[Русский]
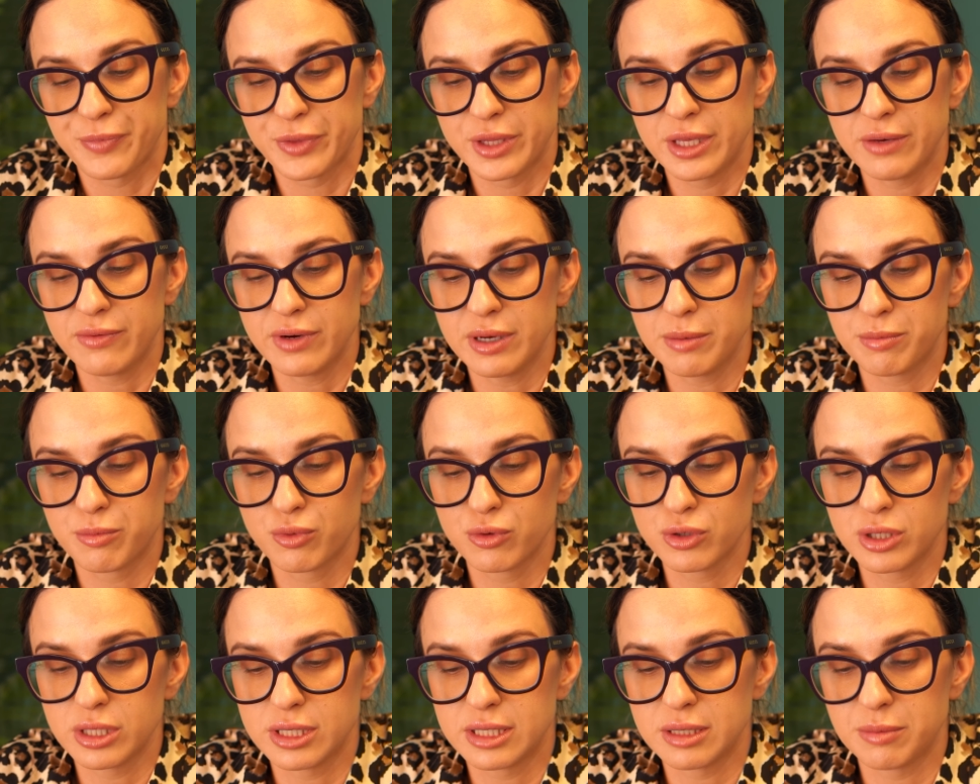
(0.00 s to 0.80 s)
И вы
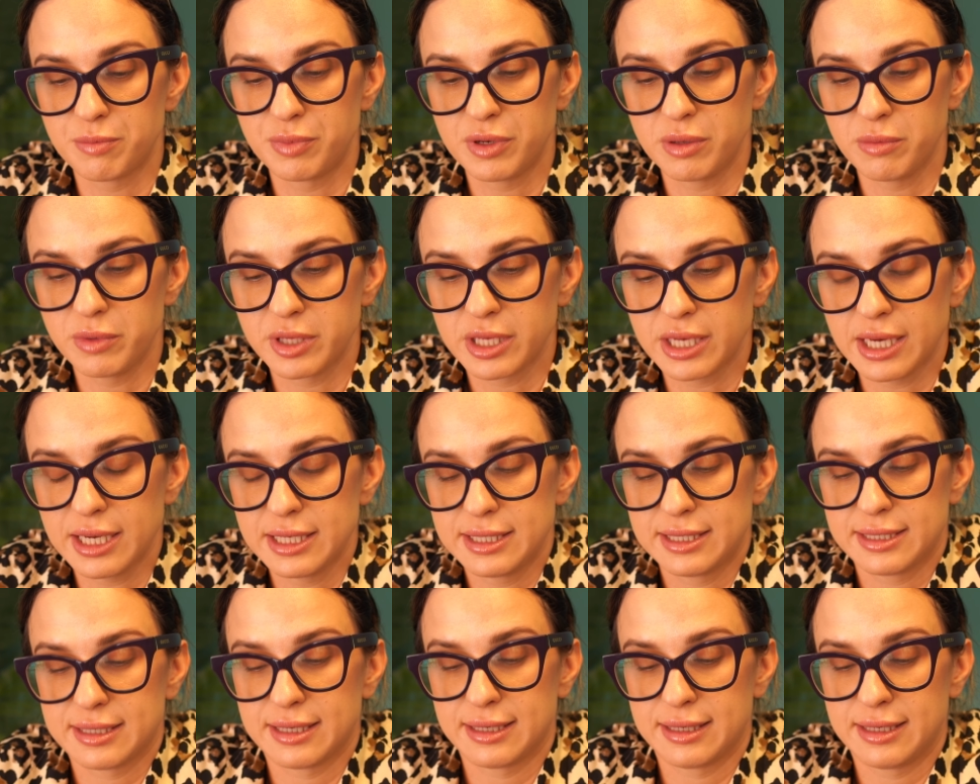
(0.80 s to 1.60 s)
будете
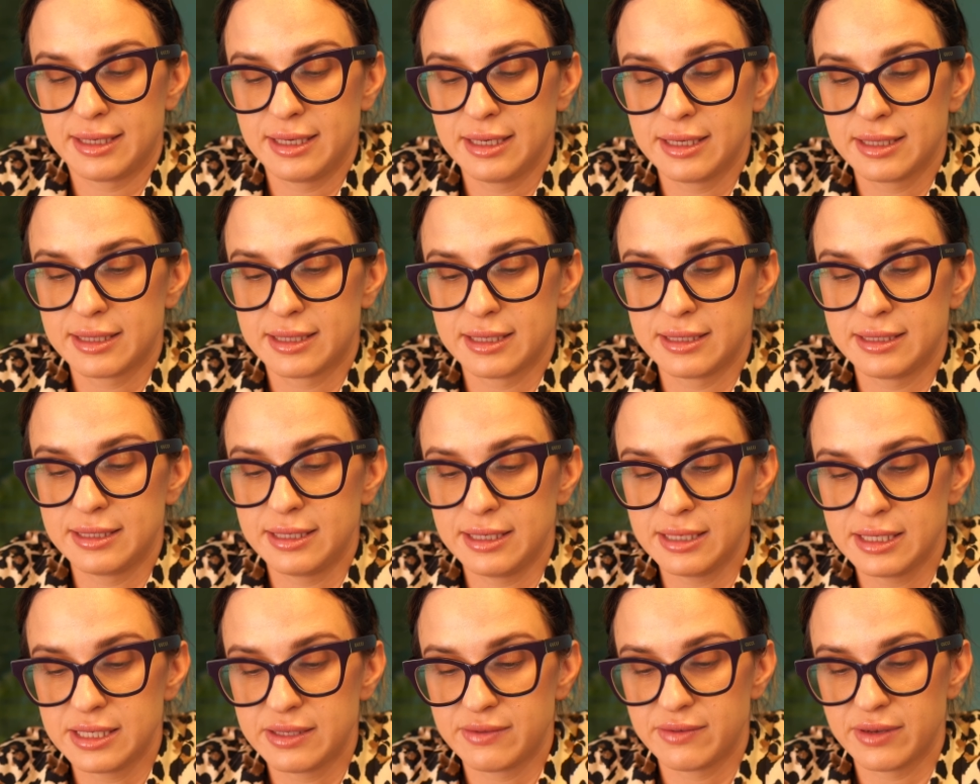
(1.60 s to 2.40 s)
применять какие-то
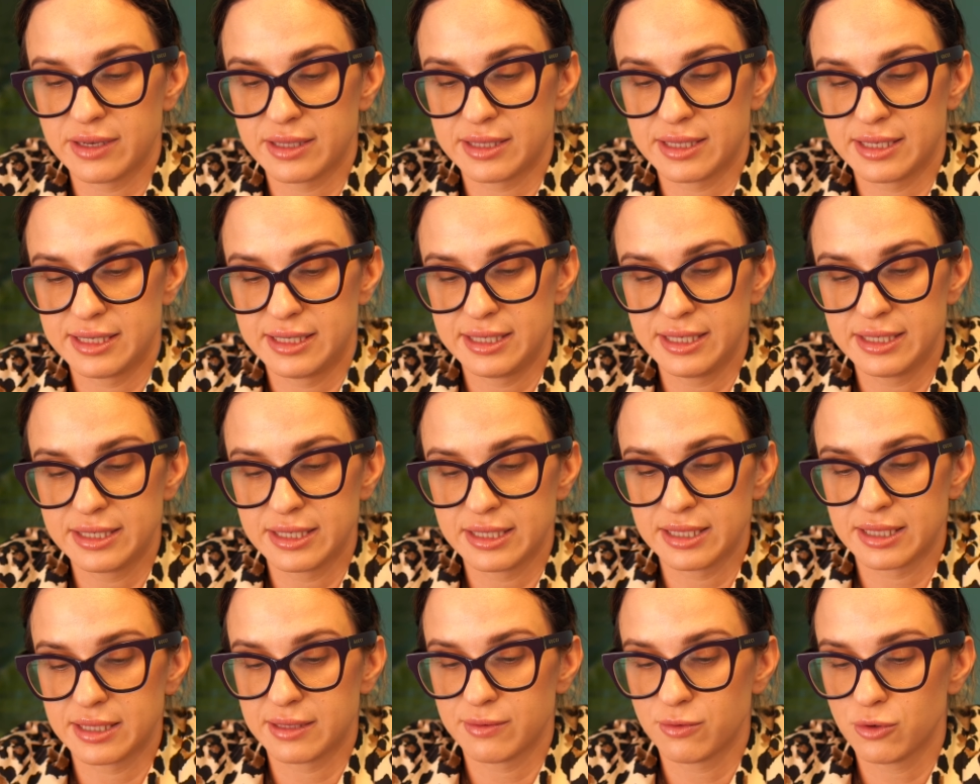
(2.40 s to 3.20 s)
действия
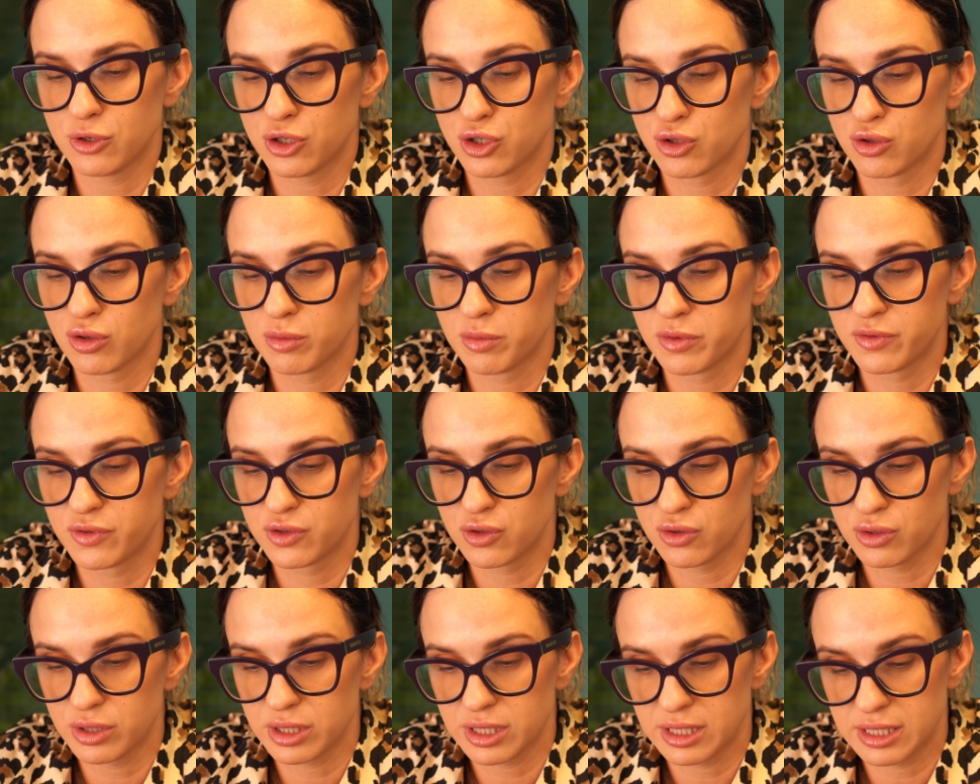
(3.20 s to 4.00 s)
относительно того, чтобы
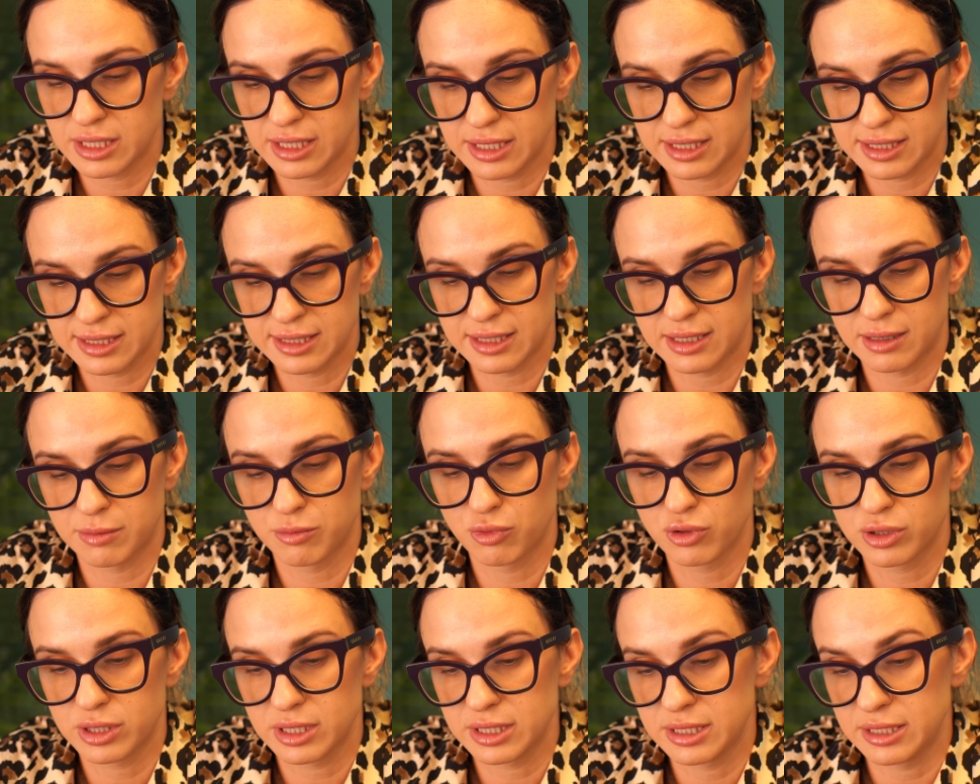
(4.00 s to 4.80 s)
все-таки
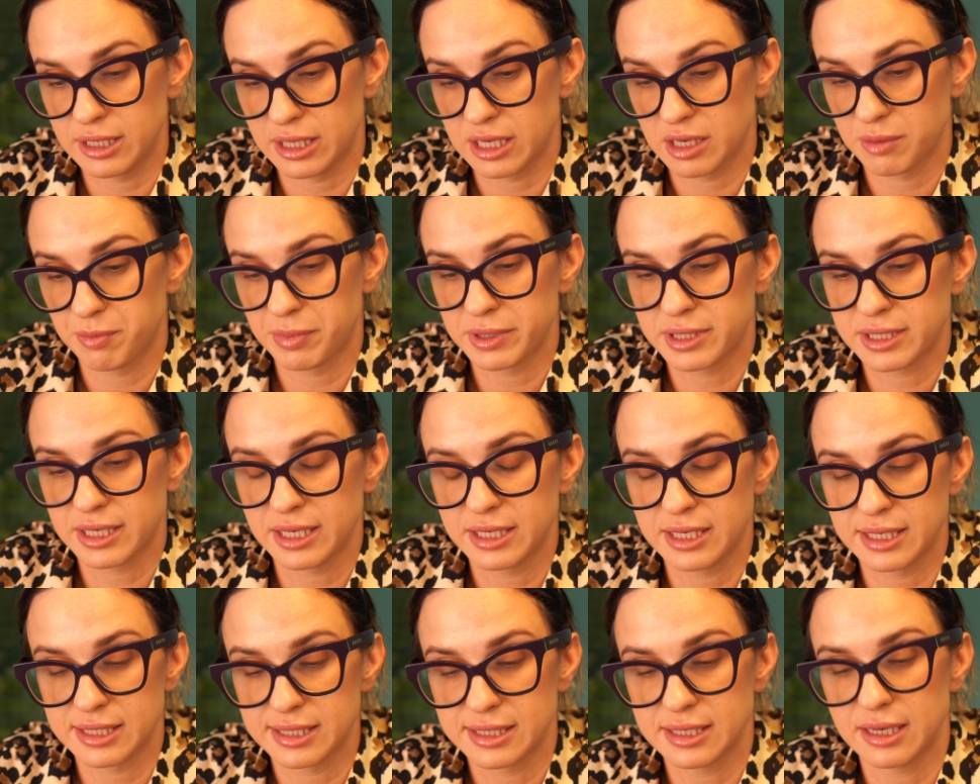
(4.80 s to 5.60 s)
заработать денег. Под
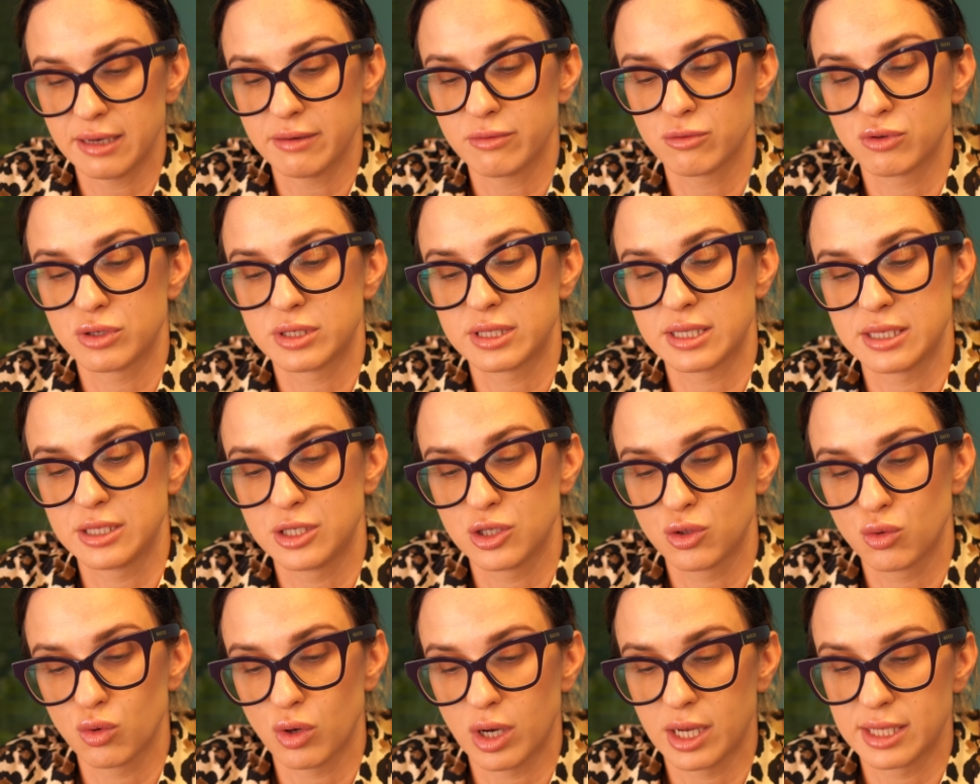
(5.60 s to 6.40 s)
конец августа
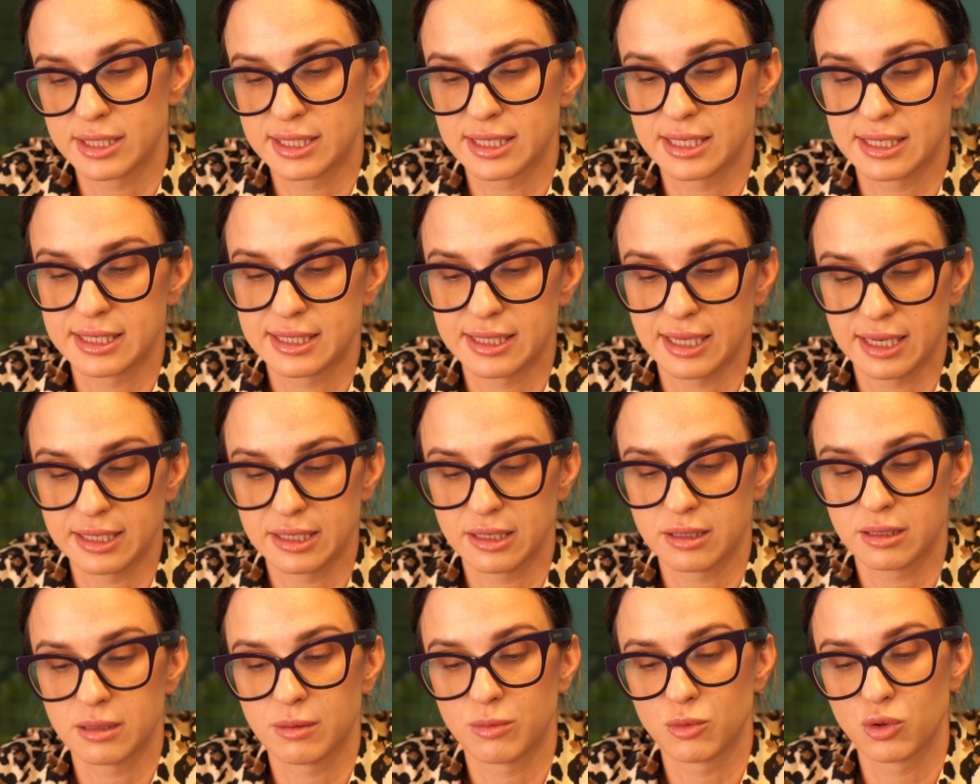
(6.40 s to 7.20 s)
ситуация
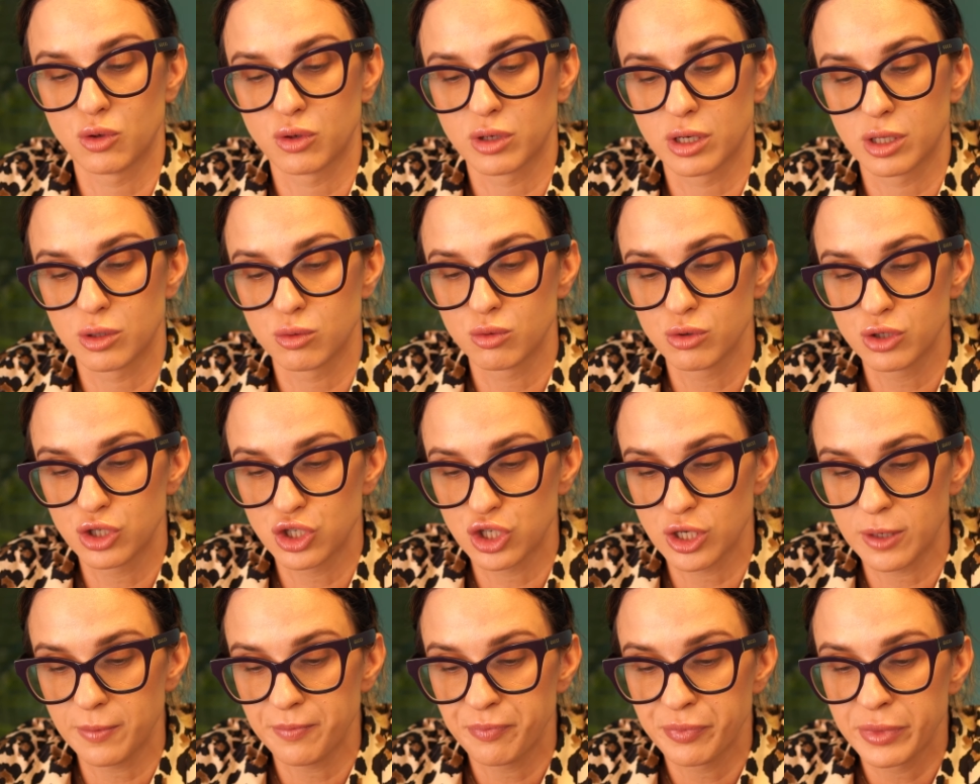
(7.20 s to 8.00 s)
станет намного
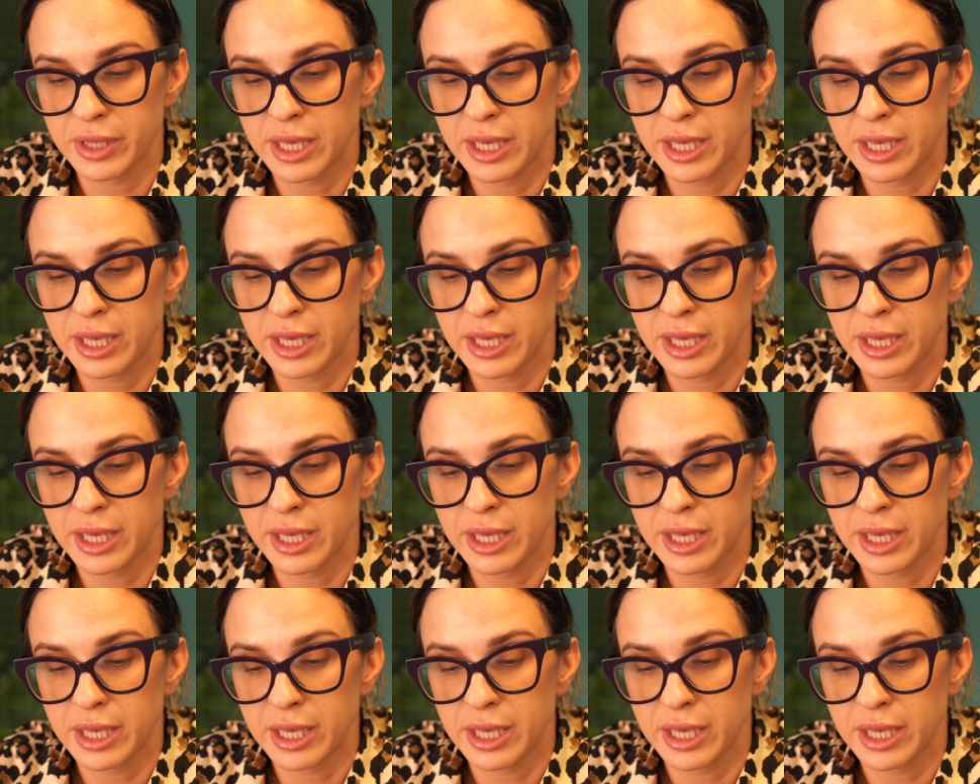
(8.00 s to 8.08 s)
лучше.